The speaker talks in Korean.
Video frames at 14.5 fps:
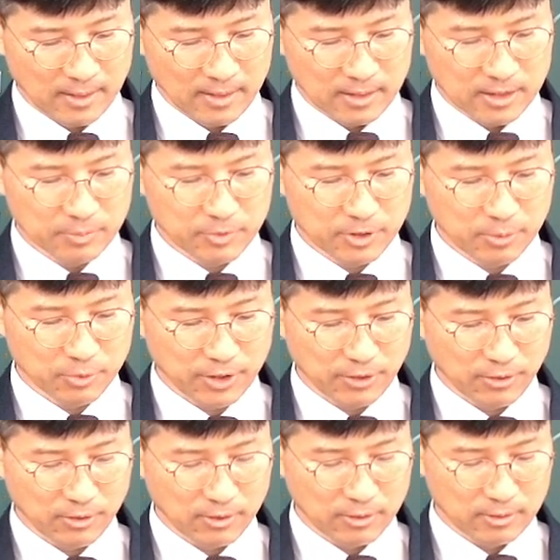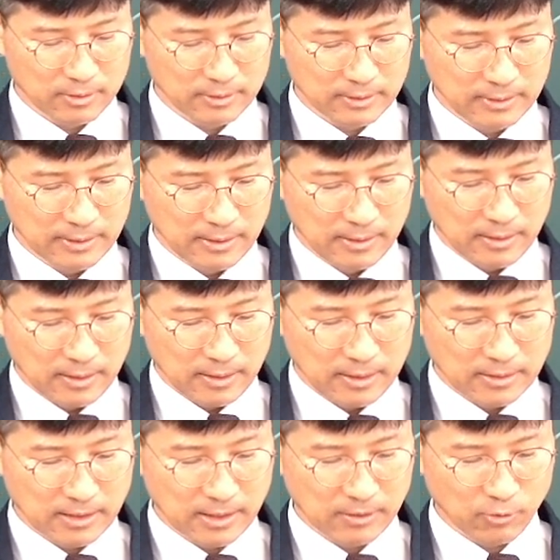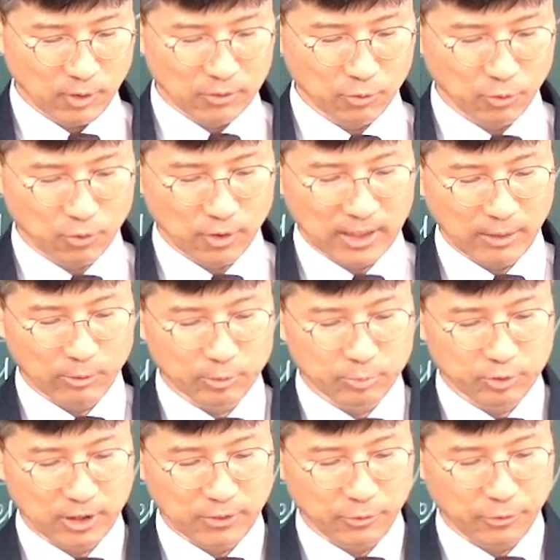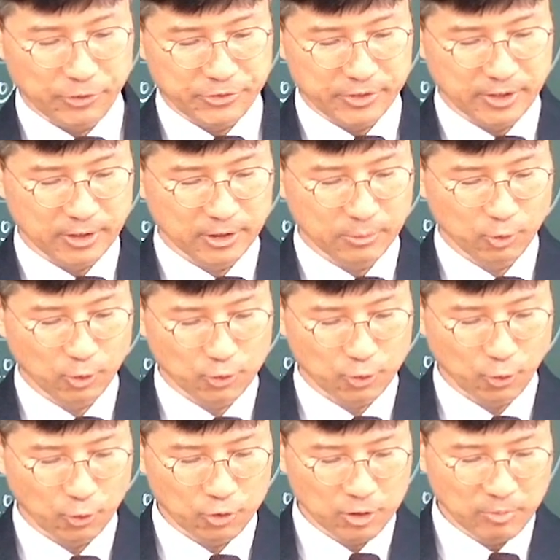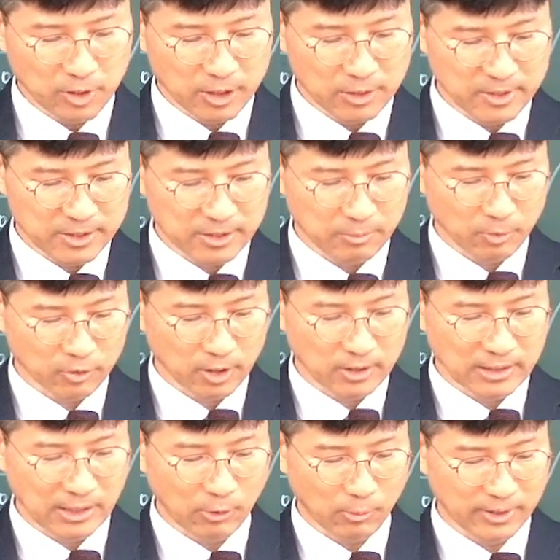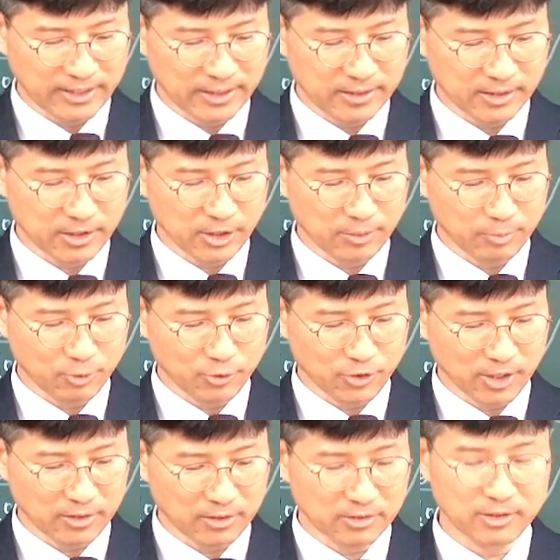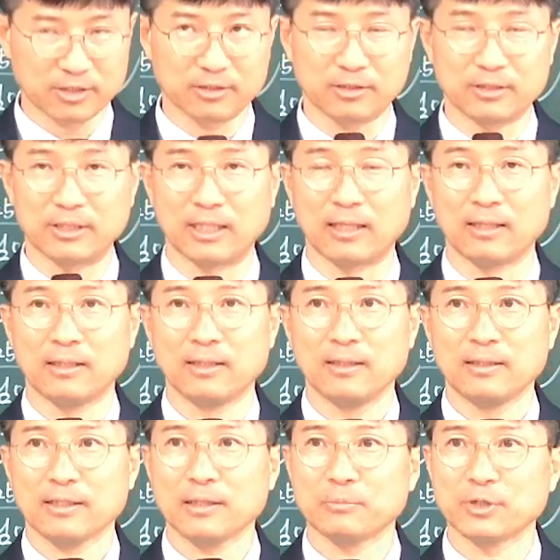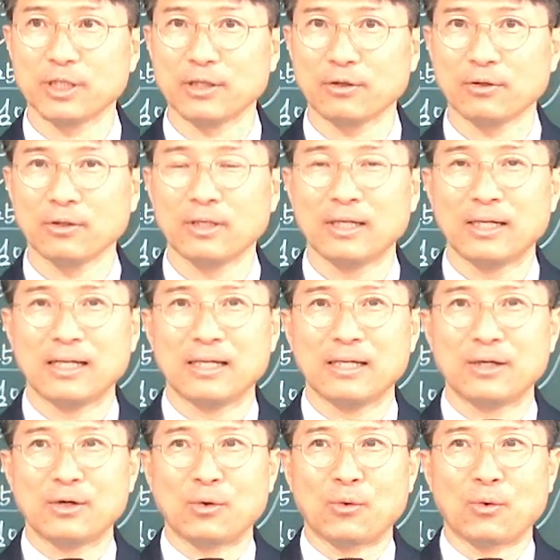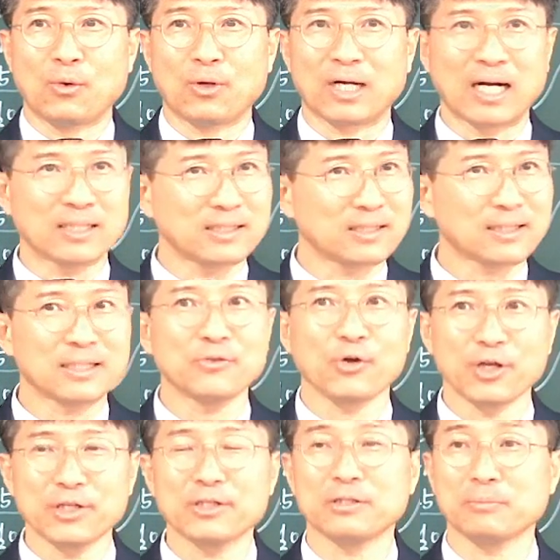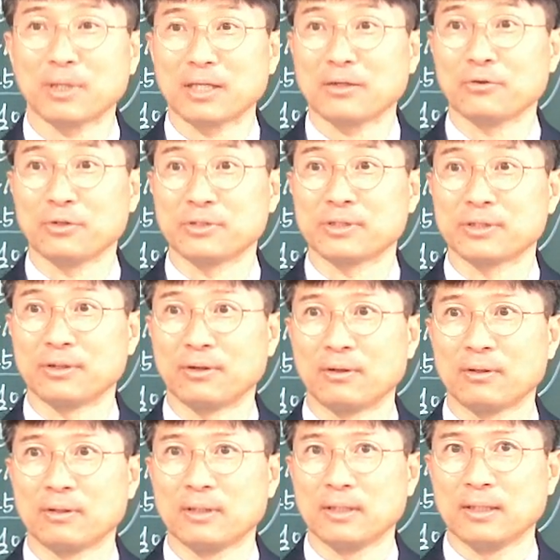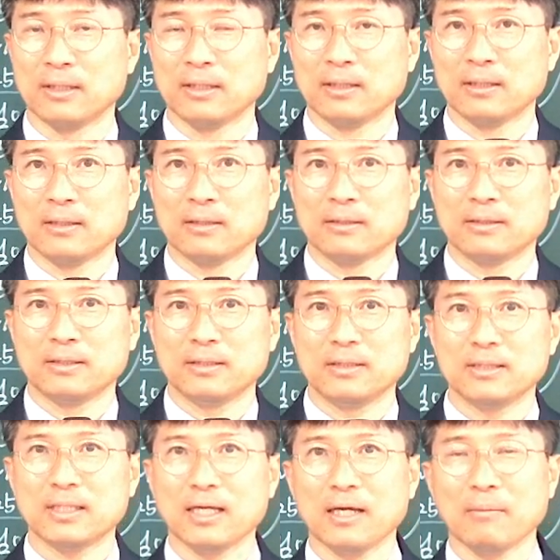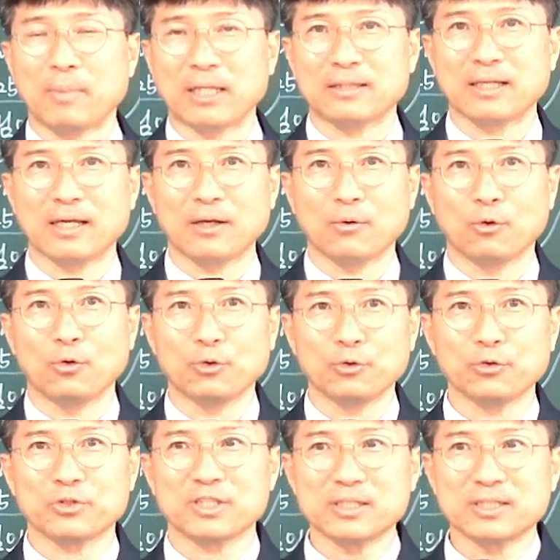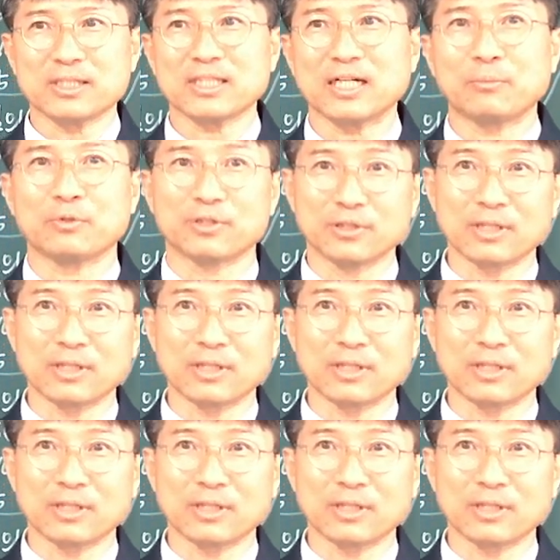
10절 보세요. 이제 또한 도끼가 나무 뿌리에 놓여 있으니 그러므로 좋은 열매를 맺지 못하는 나무마다 찍혀 불 속에 던져지느니라. 이게 뭐예요? 강력한 행위를 말하고 있어요. 이게 마태 5, 6, 7장 가면 더